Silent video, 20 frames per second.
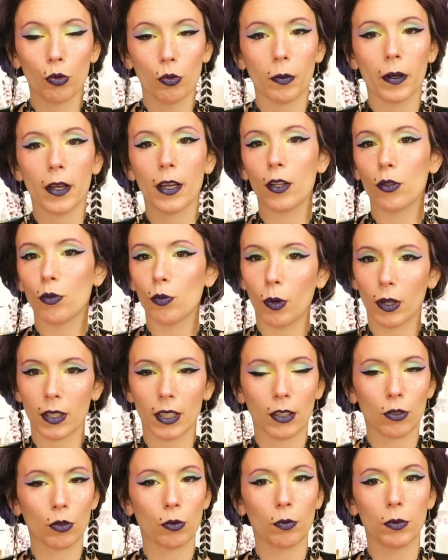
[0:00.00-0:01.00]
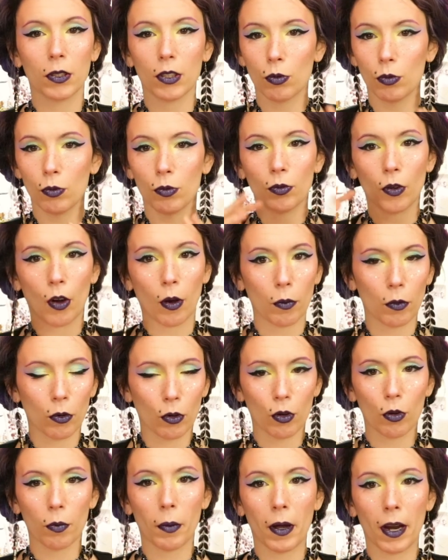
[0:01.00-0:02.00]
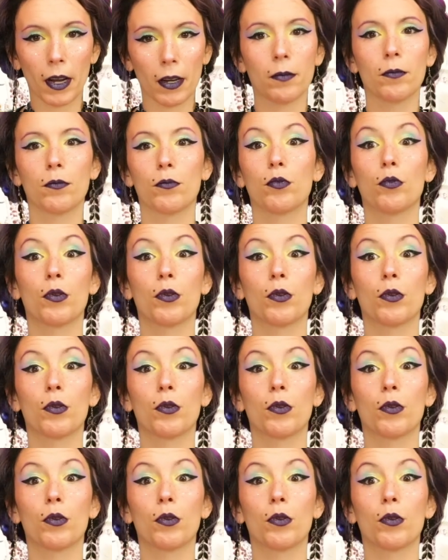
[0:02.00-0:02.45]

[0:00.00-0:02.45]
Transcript: humaine ou anatomique ou forme globale